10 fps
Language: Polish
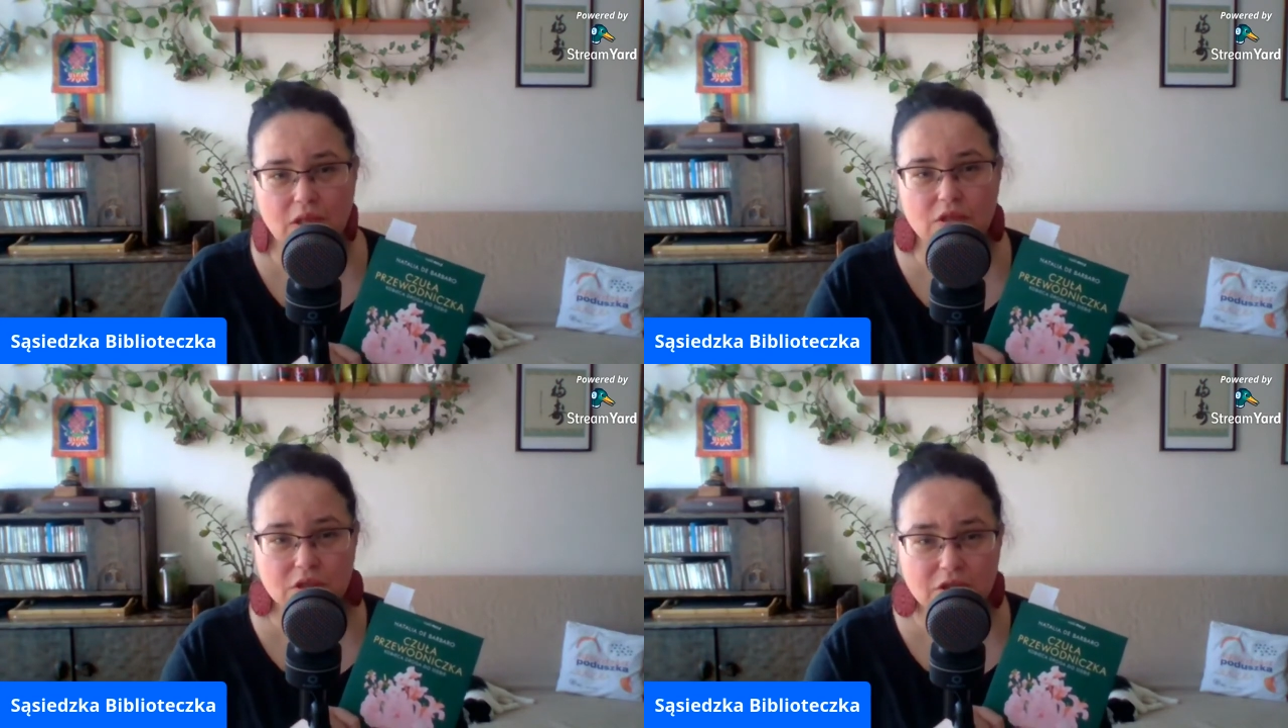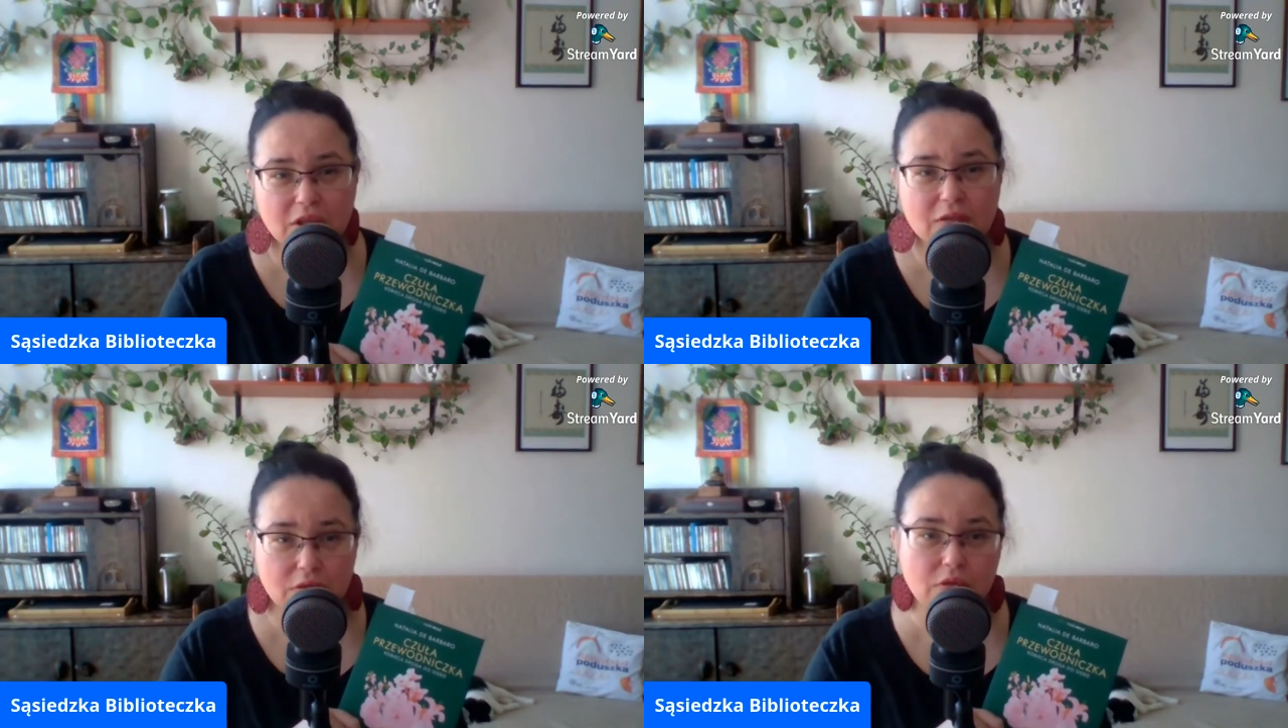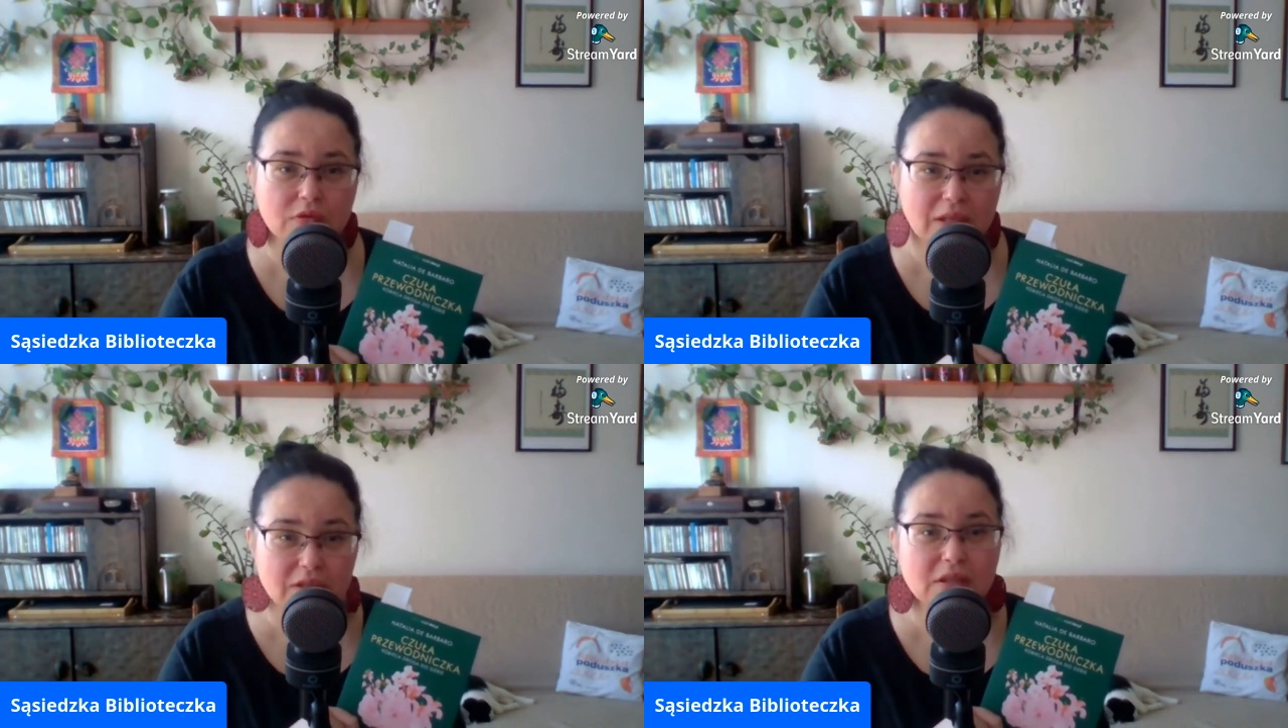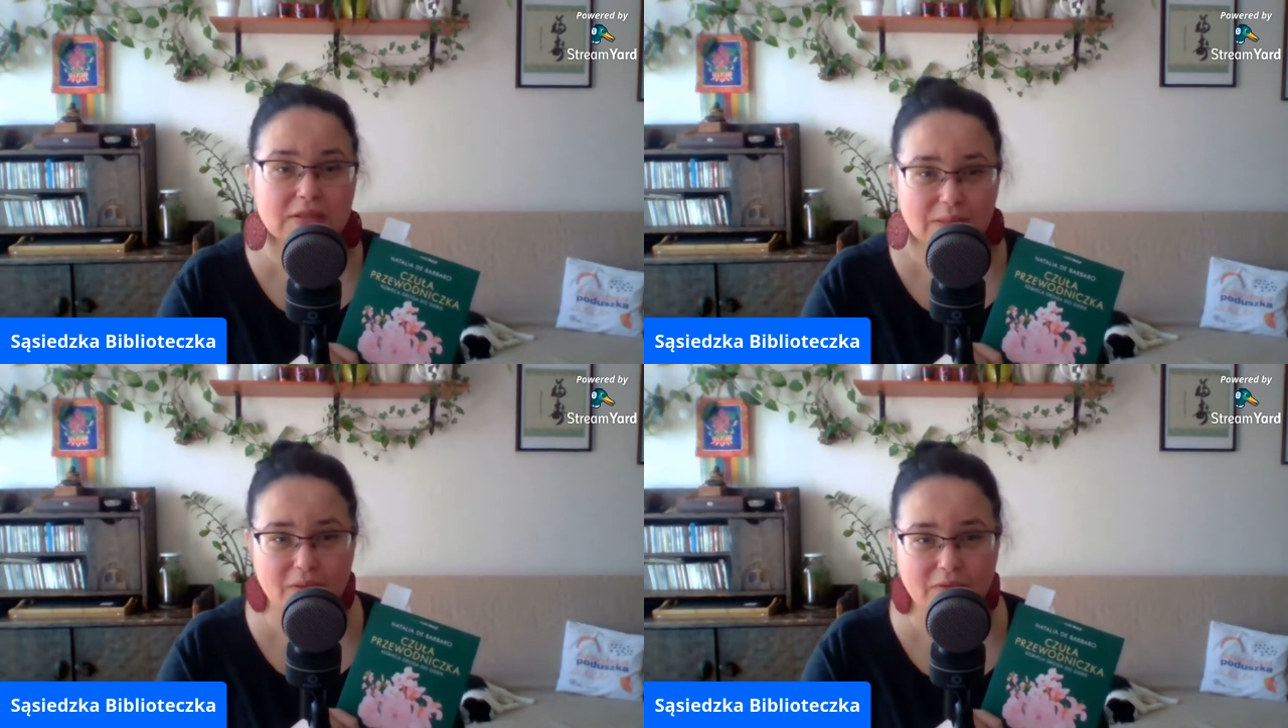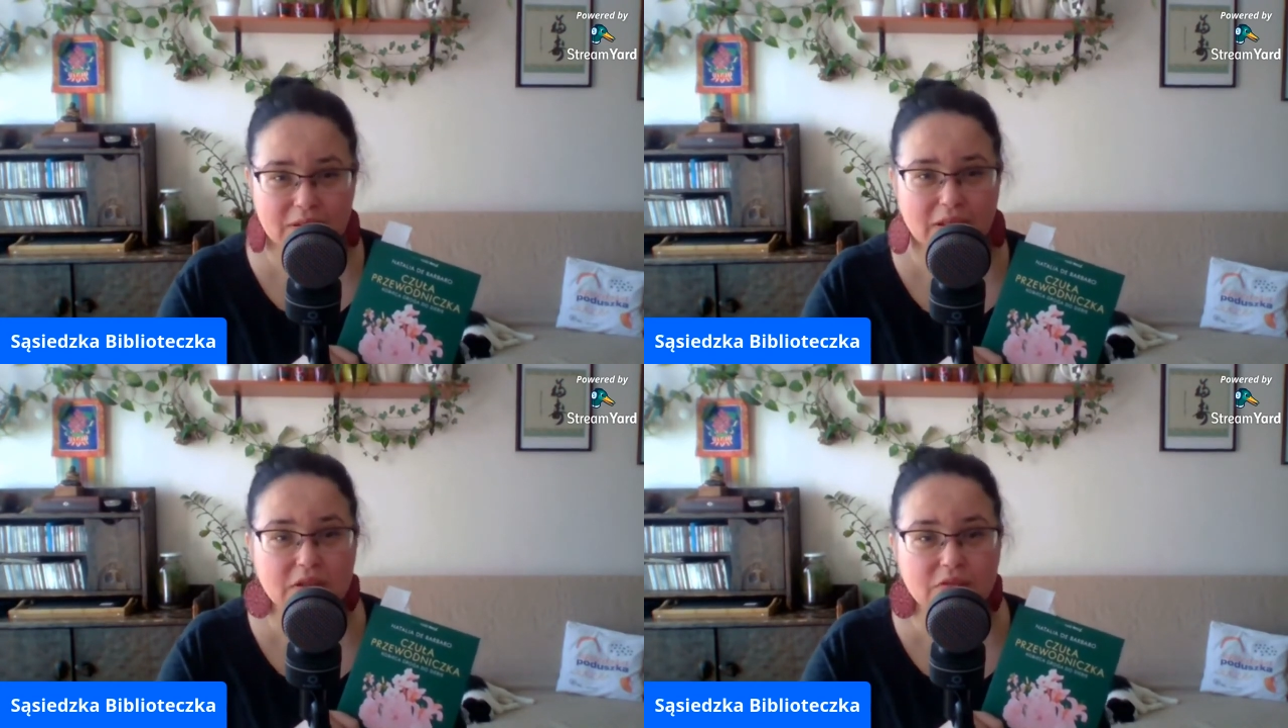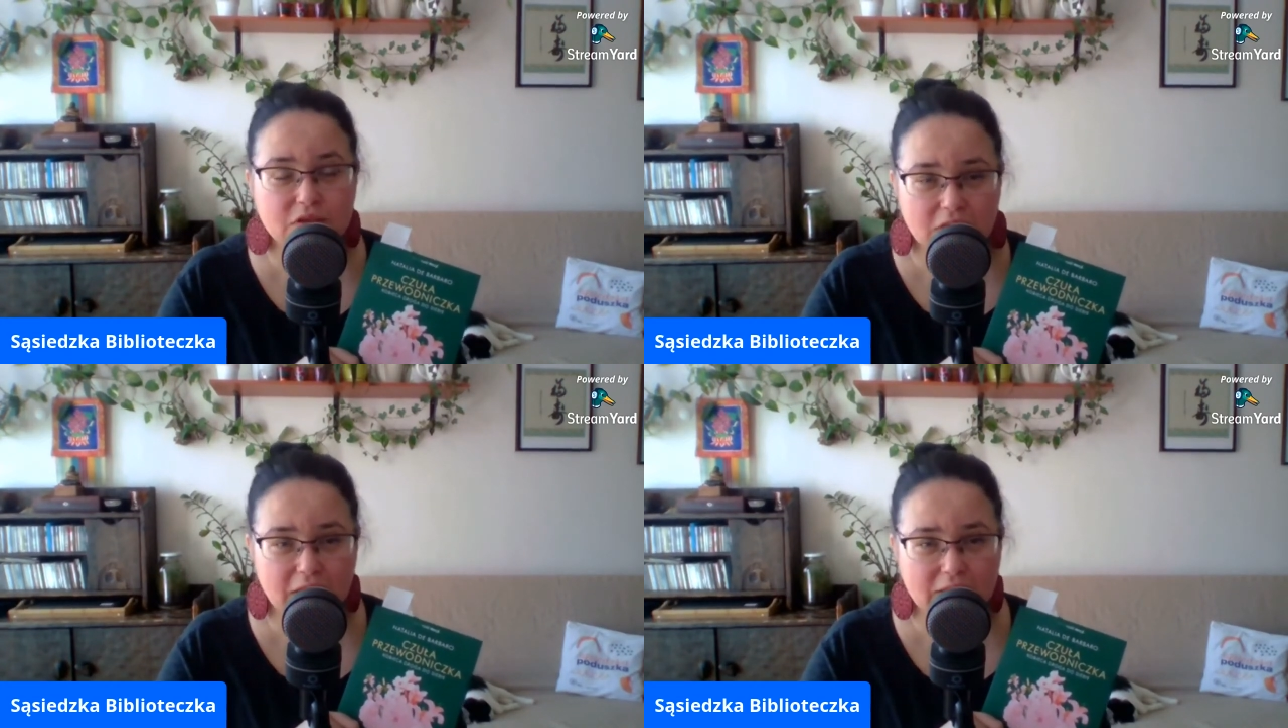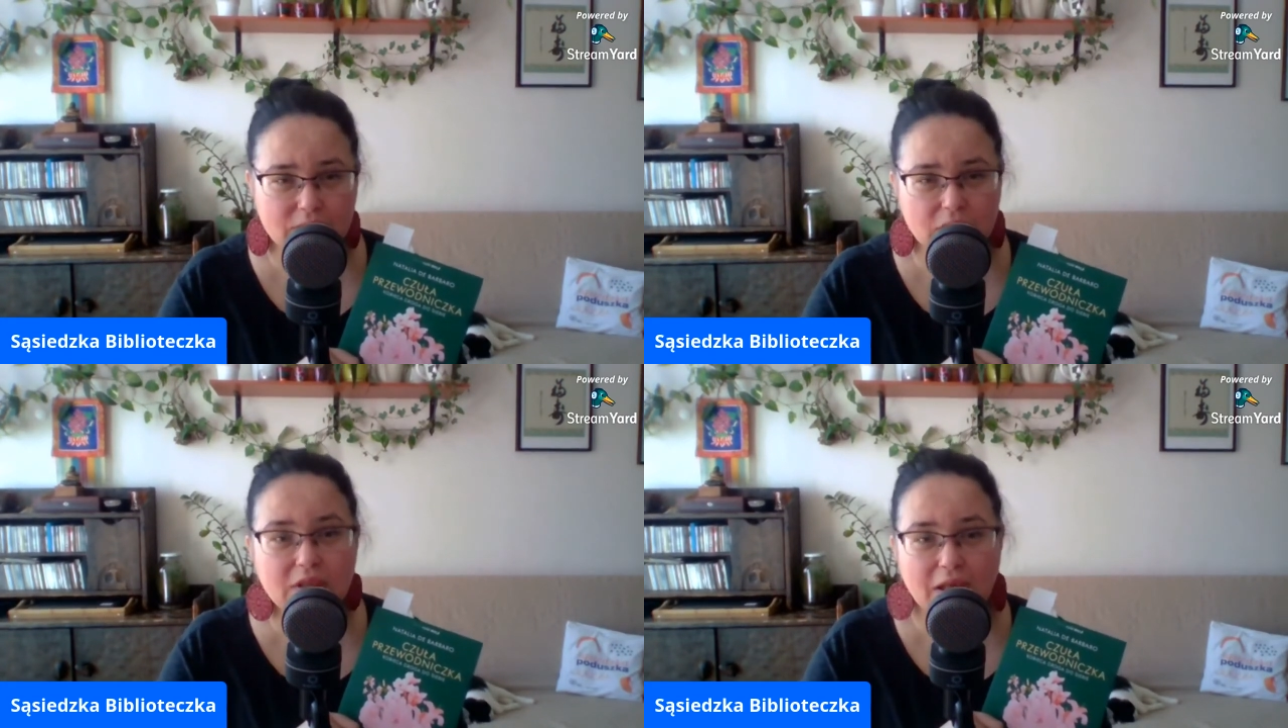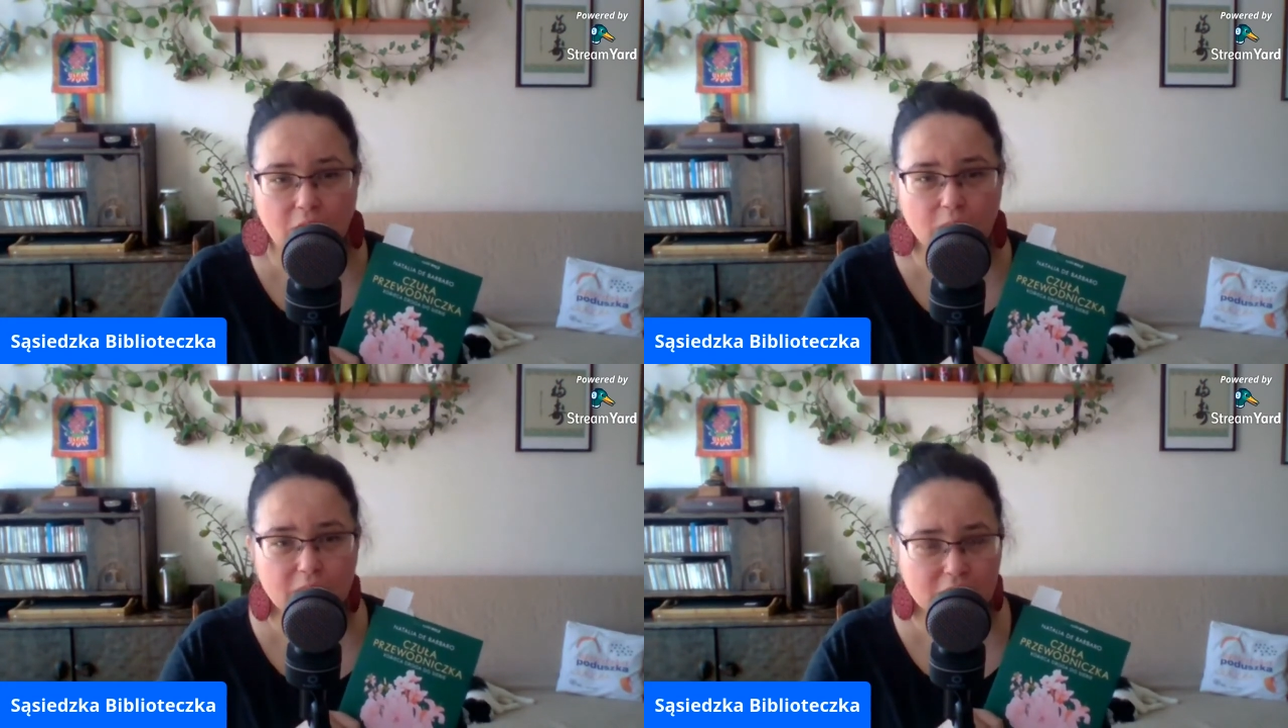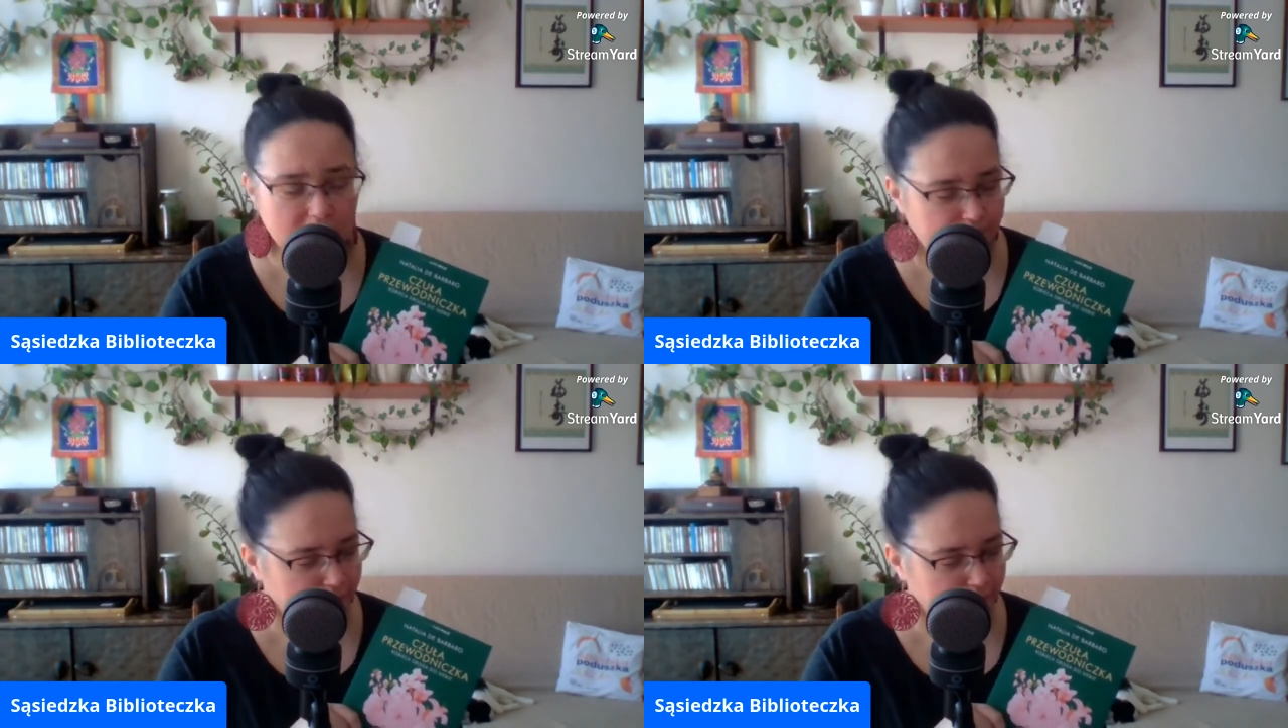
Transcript: Życie to także zabawa dla dziewczynek i dla kobiet.